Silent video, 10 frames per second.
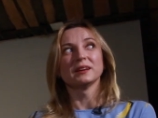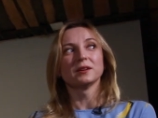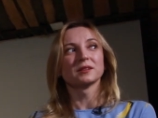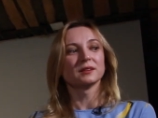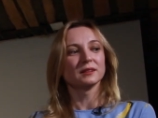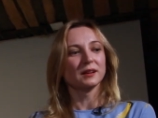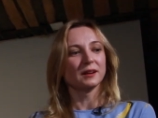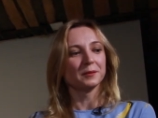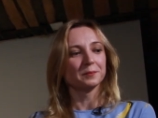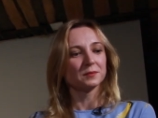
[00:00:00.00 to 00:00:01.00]
Я
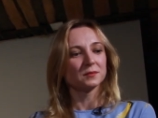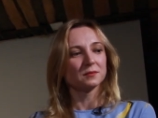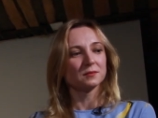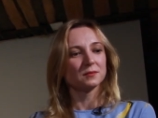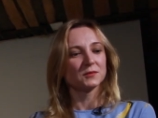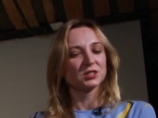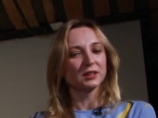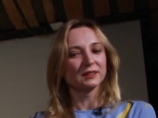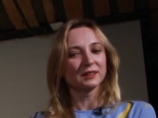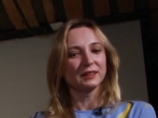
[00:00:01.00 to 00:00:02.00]
когда
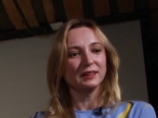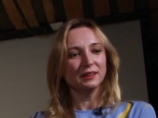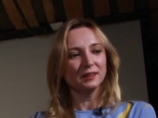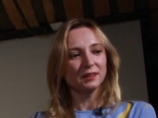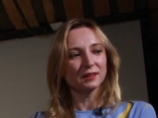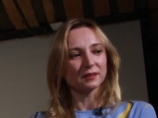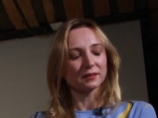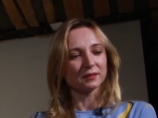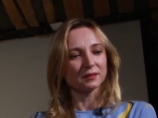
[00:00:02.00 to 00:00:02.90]
читала книги,